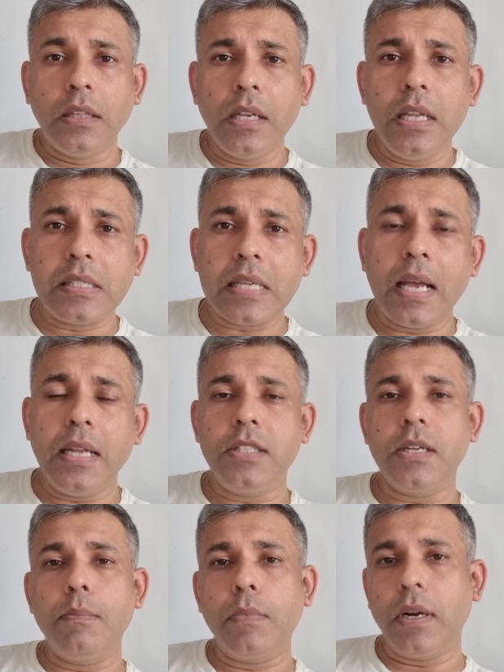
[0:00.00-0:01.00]
इतने सारे
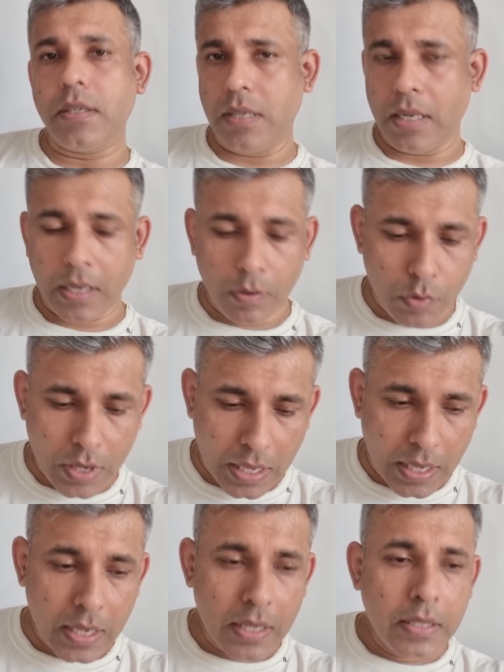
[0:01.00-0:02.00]
जंप कट्स लगे हुए
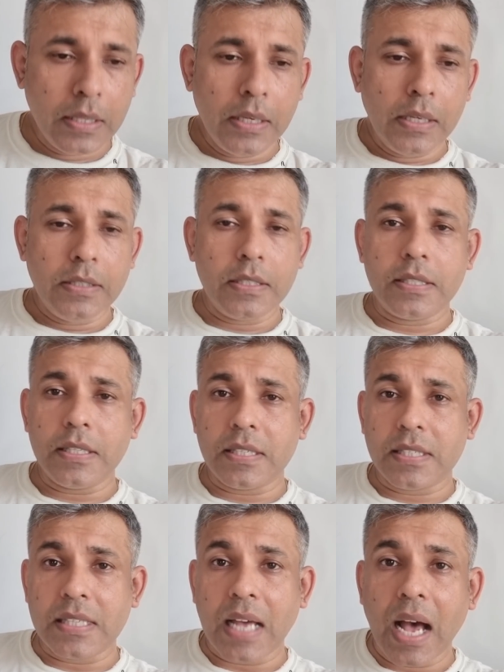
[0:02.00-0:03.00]
हैं जिससे
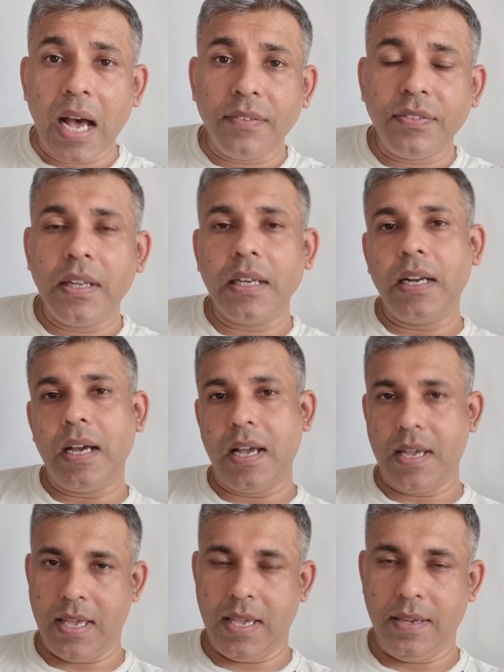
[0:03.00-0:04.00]
साफ लग
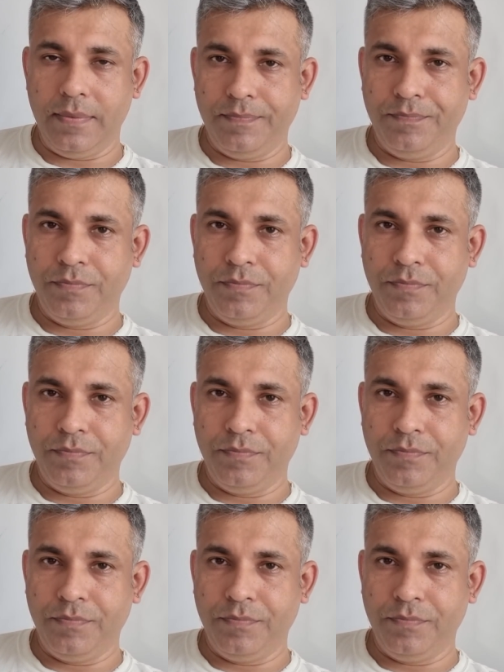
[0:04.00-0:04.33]
रहा है